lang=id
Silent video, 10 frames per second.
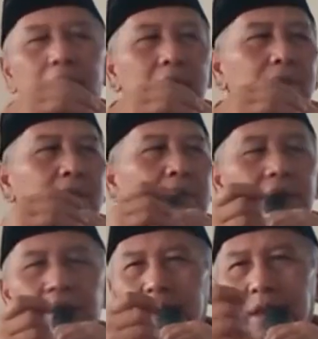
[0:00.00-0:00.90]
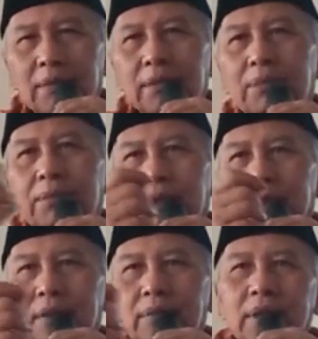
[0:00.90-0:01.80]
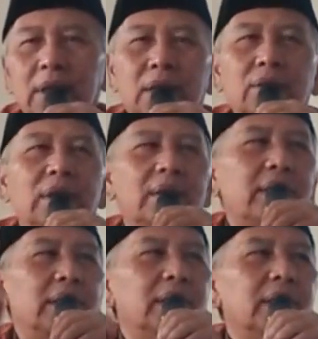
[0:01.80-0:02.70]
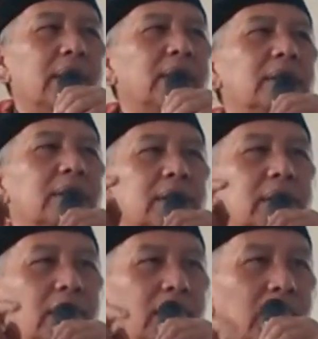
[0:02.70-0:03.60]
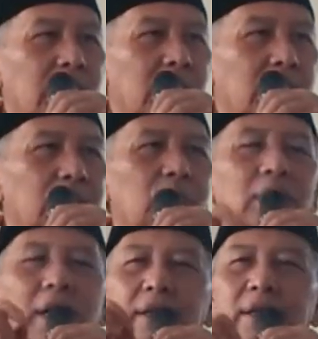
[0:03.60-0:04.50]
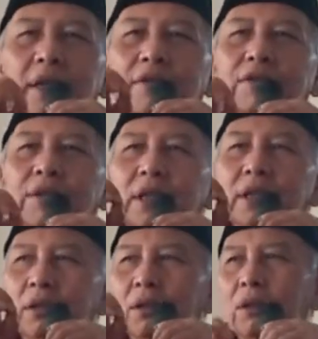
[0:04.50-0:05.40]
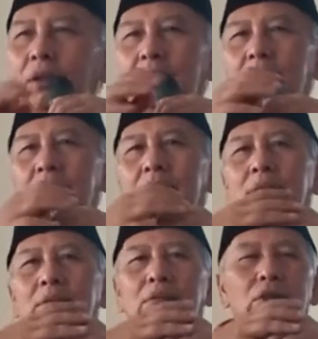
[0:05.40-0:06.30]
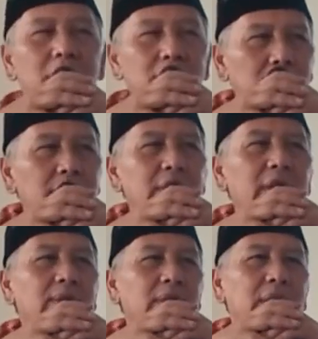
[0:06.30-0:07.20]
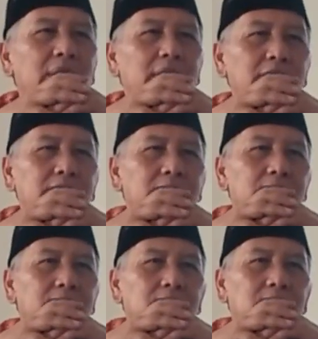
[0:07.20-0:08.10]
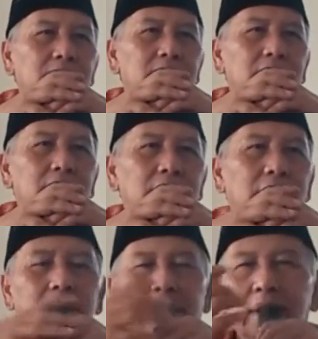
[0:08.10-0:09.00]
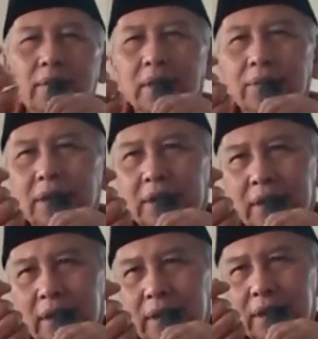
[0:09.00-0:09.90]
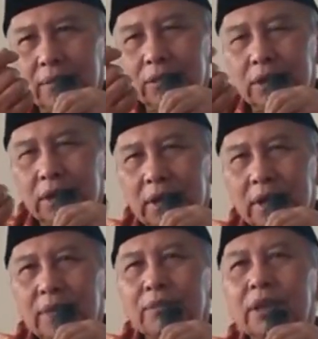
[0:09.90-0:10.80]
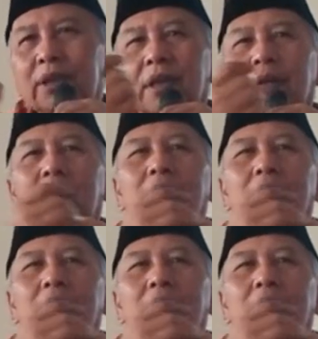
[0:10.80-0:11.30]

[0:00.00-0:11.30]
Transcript: Lepas ketika melepaskan benalu namanya tazkiyah, bukan tafrikoh, bukan memecah belah karena melepaskan yang mestinya terpisah.